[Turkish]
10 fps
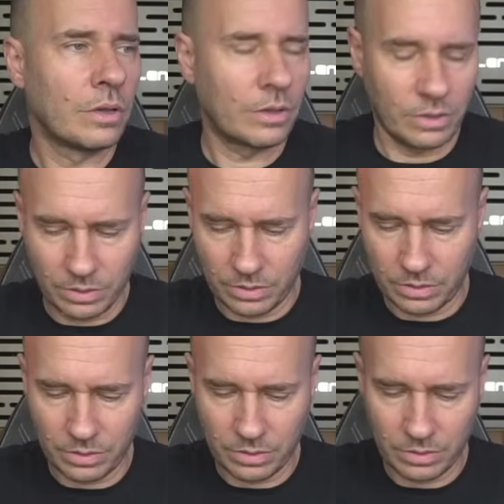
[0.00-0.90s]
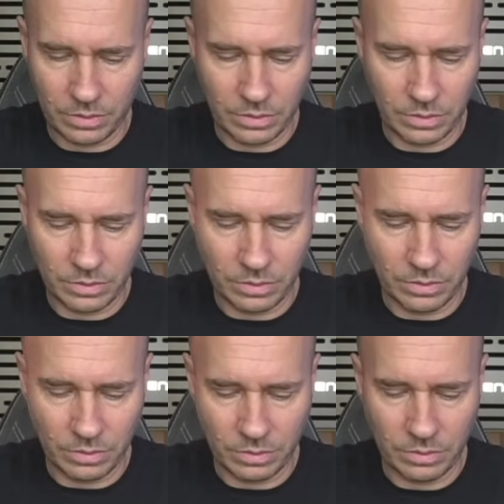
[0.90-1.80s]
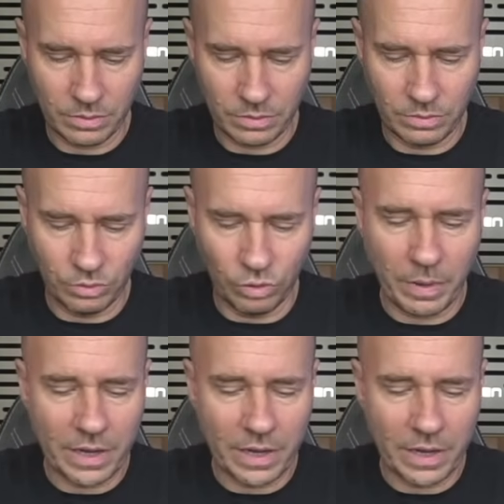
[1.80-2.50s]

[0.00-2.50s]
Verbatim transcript: Şükran Bayburt çıkıyor hocam. Hastayı yollayayım. Yok